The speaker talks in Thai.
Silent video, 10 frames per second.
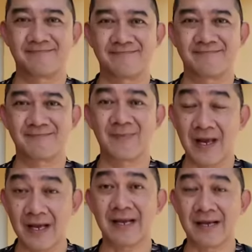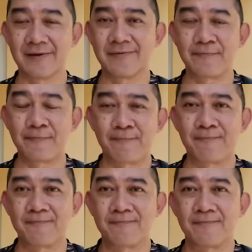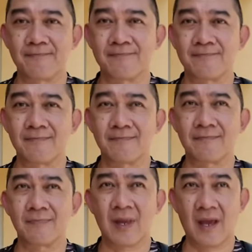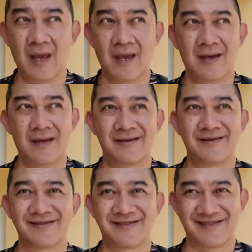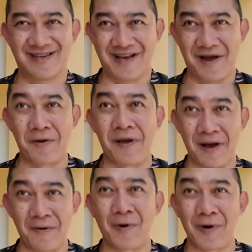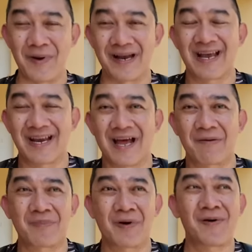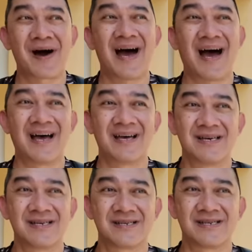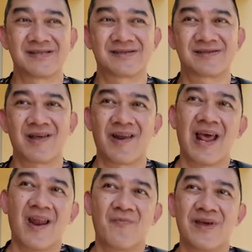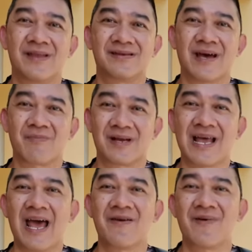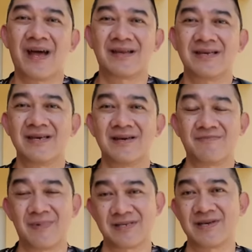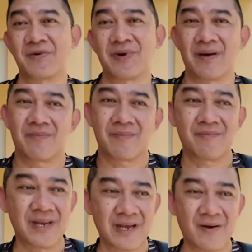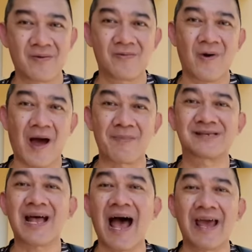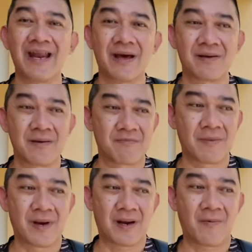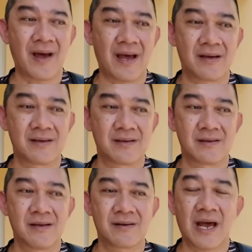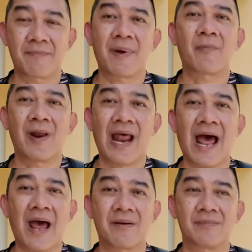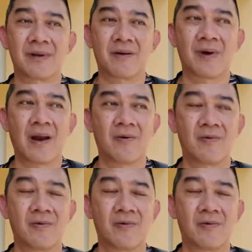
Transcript: หมอคะวันนี้เราเด็กเราแข่งดึกเลยมีความกังวลไหมคะกังวลเหมือนกันครับ เพราะว่าคือตอนนี้เราบินจากเมืองไทยมาที่บราซิลเนี่ยมันบินจากขวามาซ้ายเนี่ยมันเหมือนกับว่าเรื่องการปรับเวลาเหมือนกับว่าเรา